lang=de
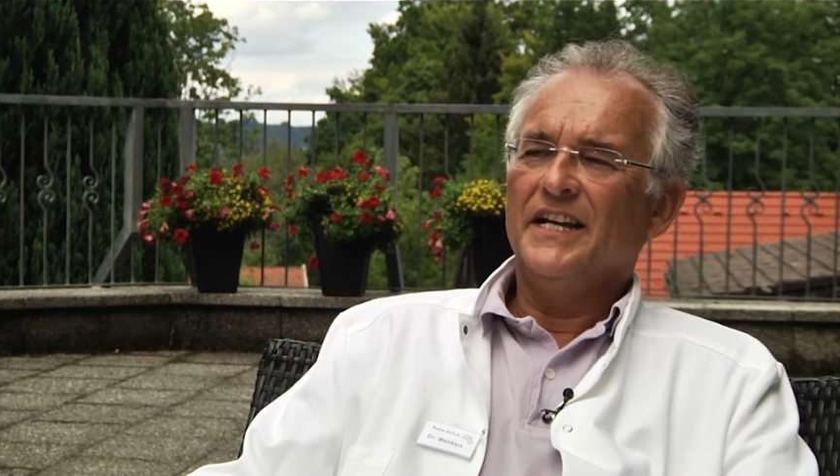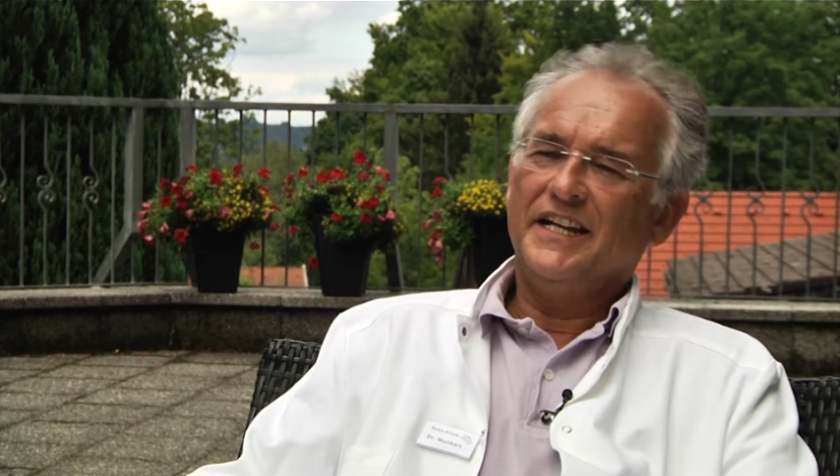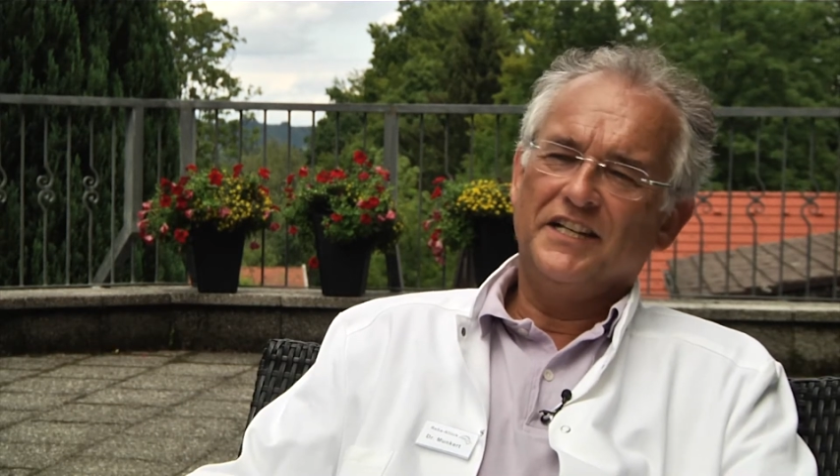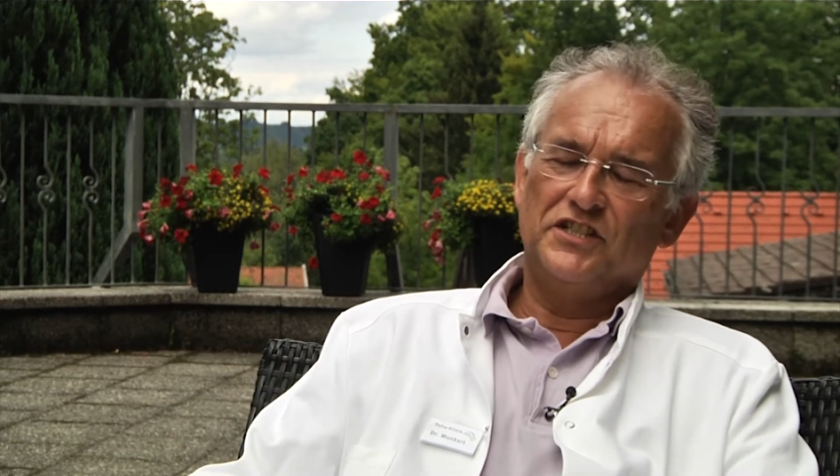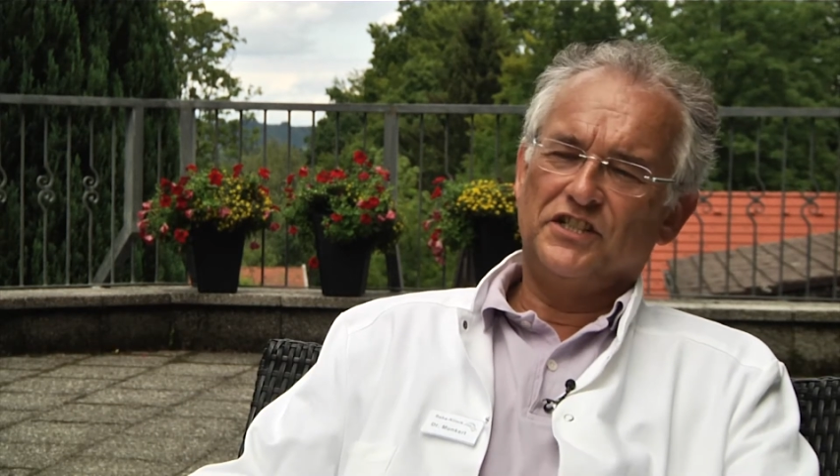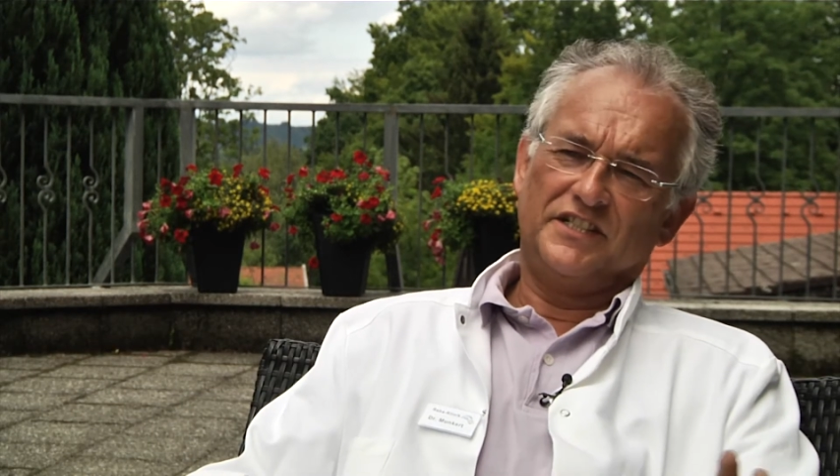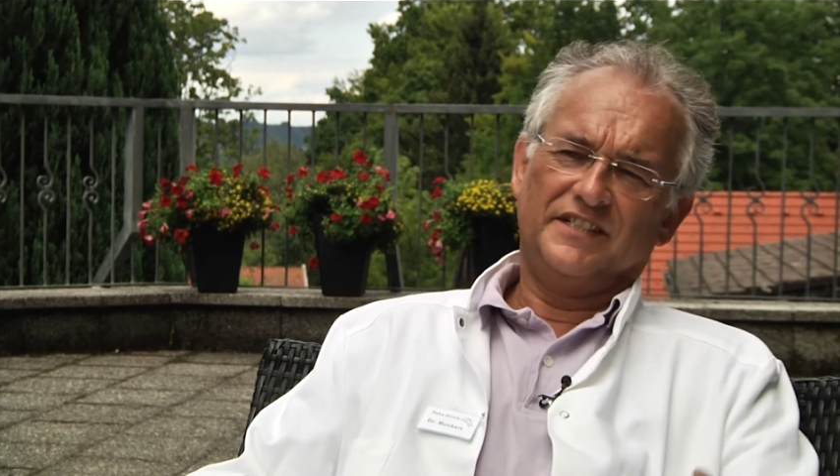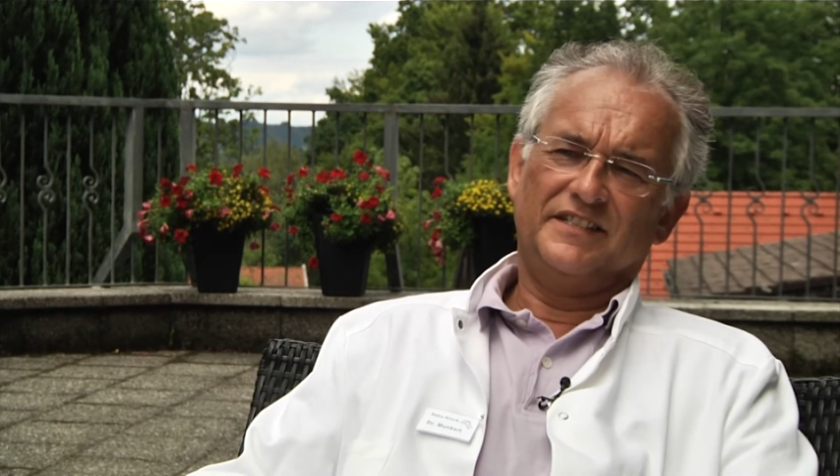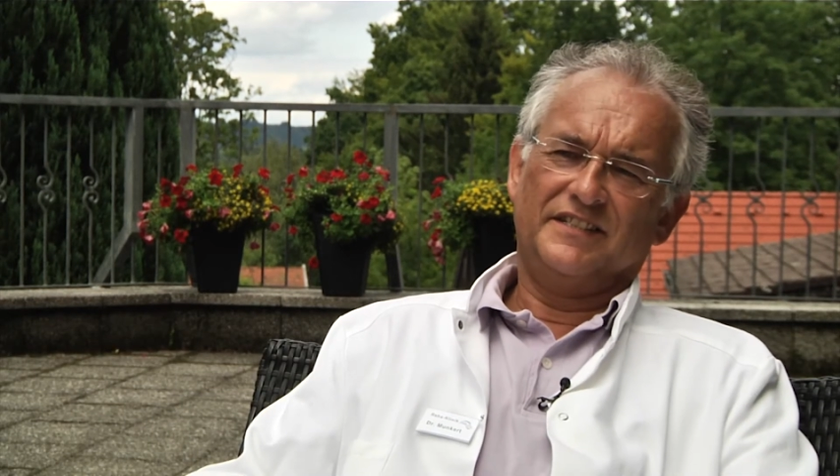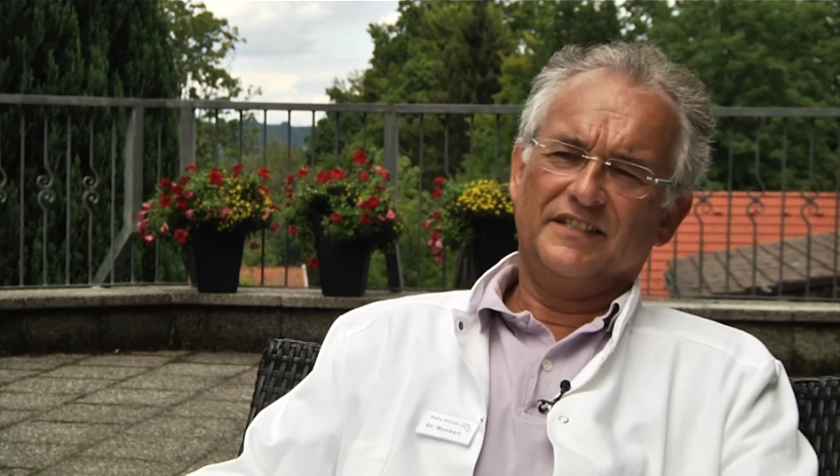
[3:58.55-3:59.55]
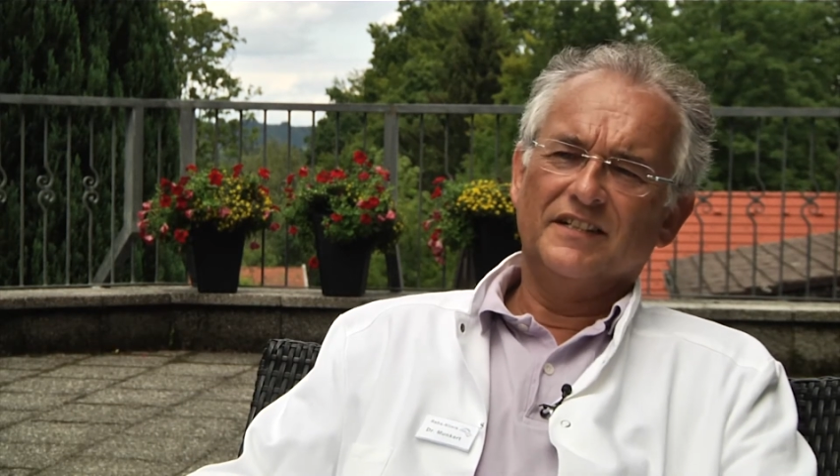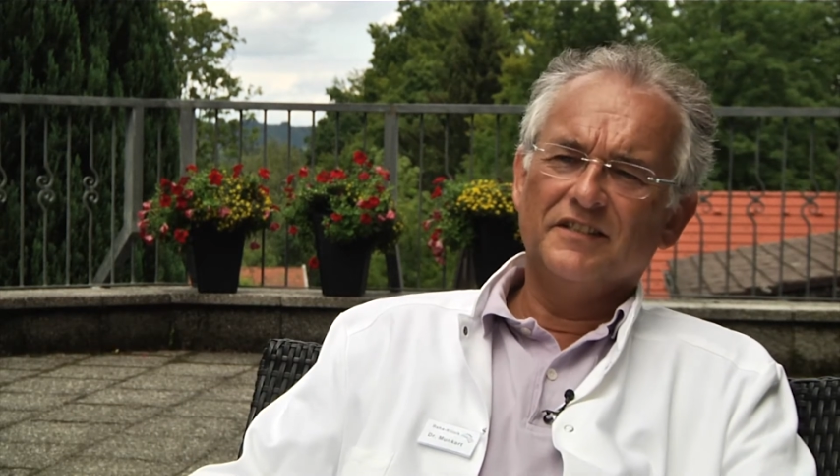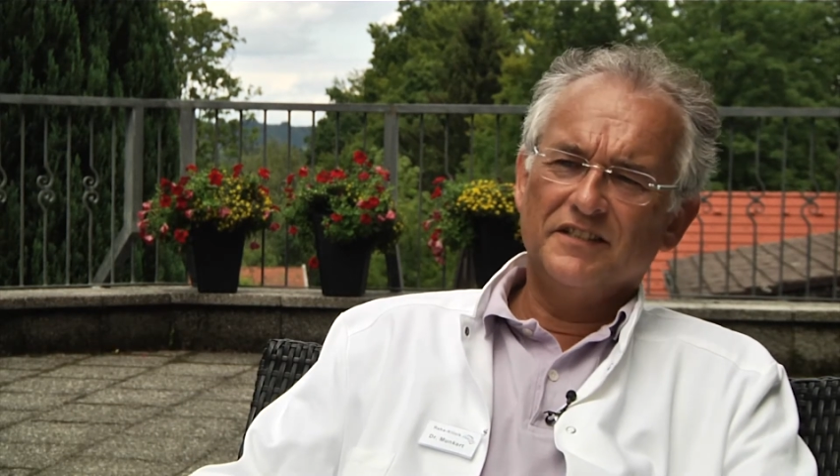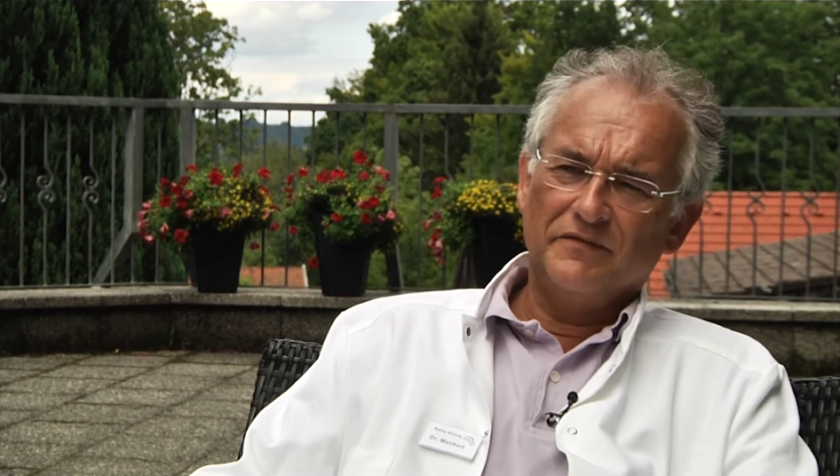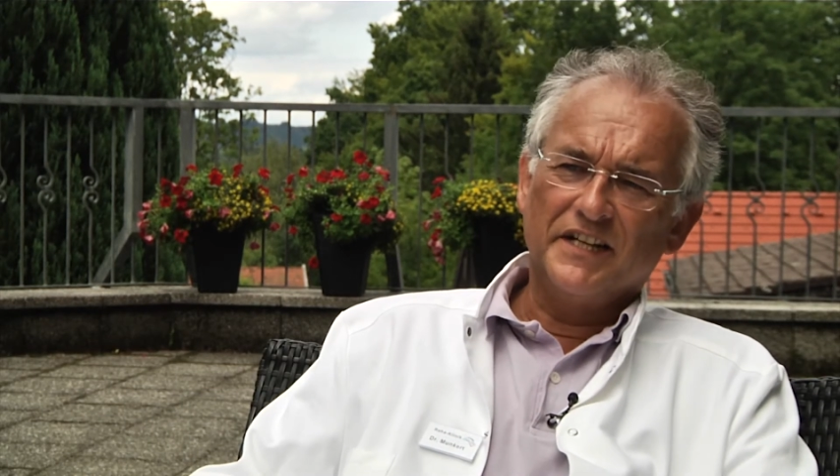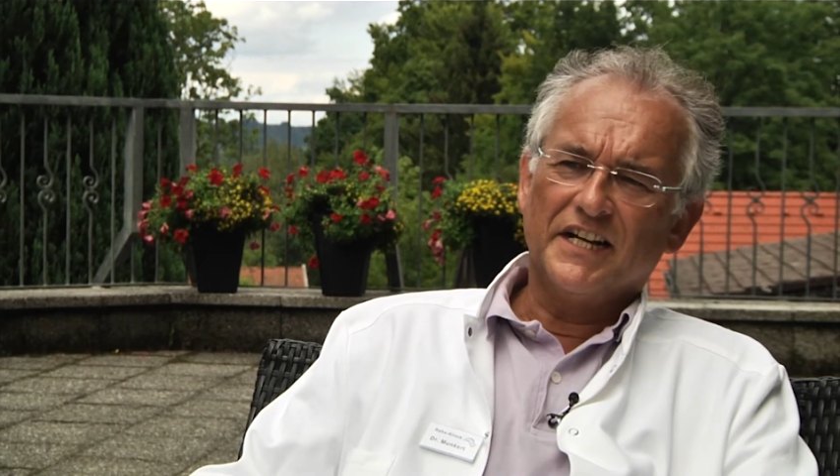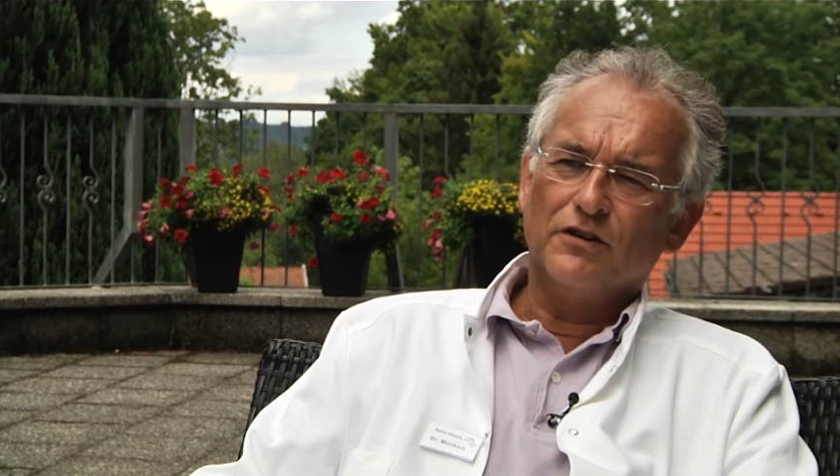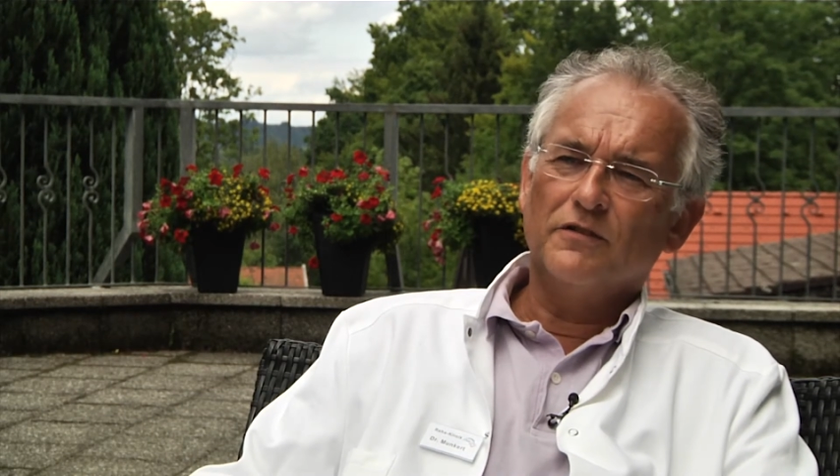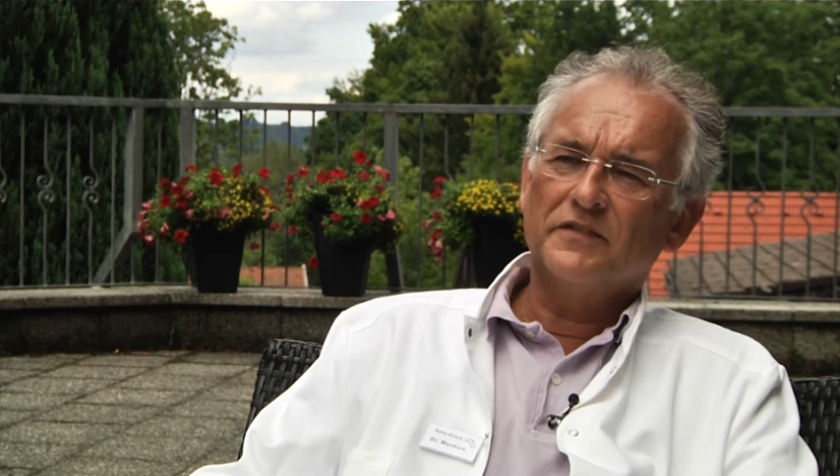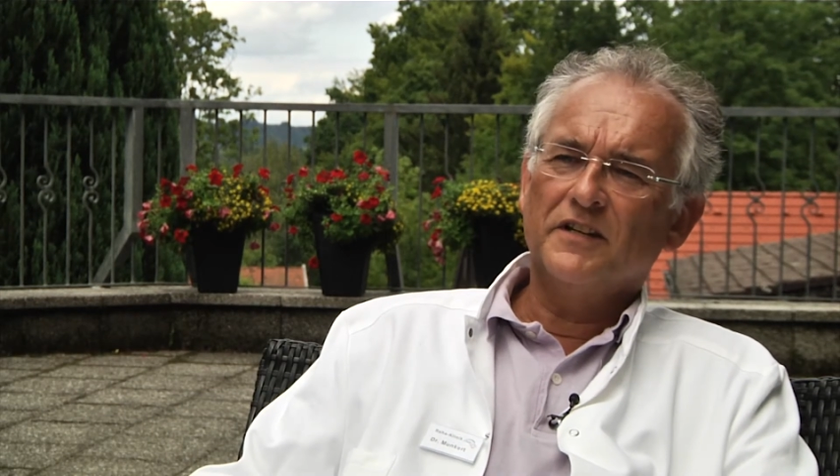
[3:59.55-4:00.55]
Ich werde dann oft